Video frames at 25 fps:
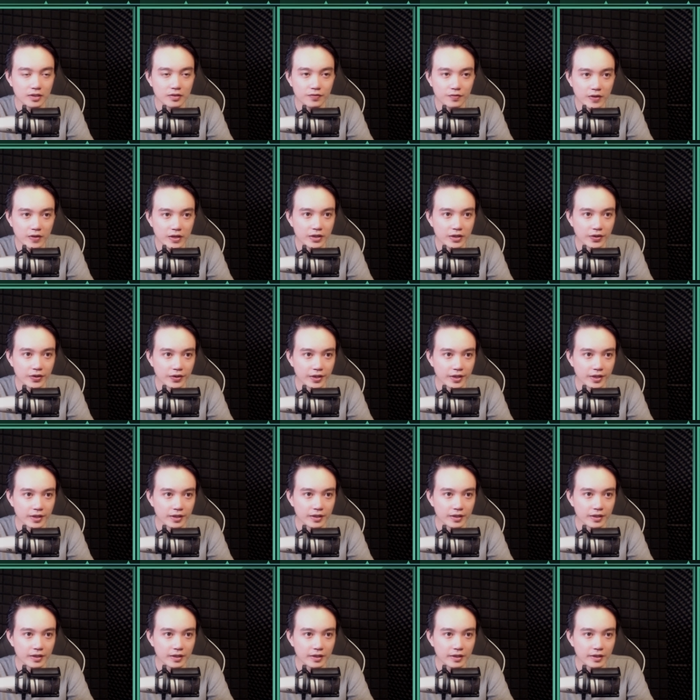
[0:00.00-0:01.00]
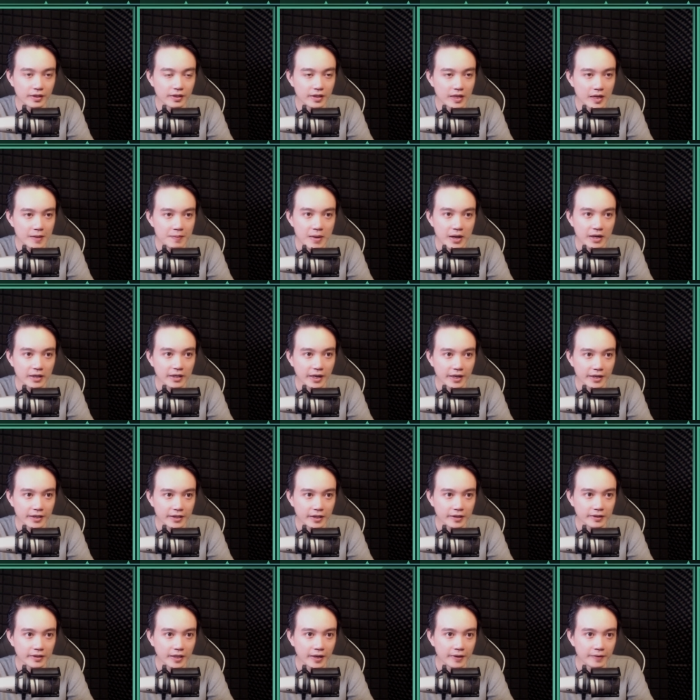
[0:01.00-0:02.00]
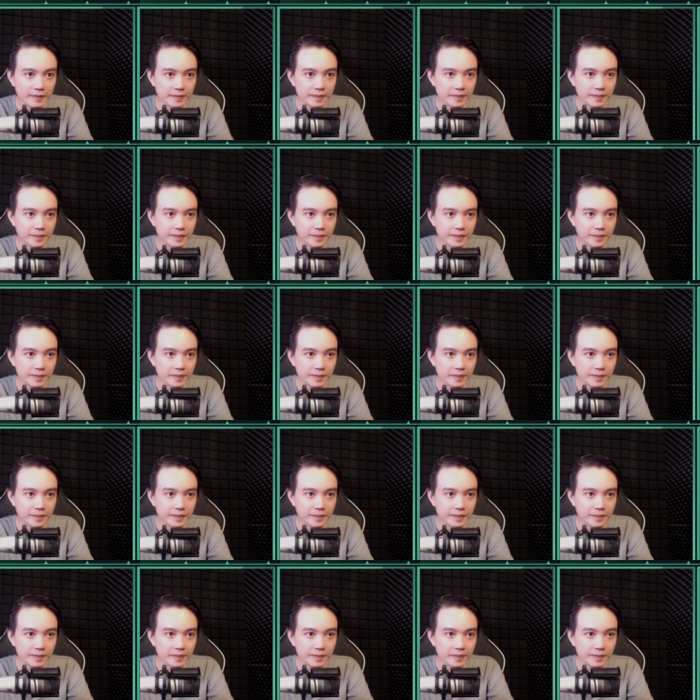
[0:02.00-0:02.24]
Vi cười, vẻ mặt đầy chân thành: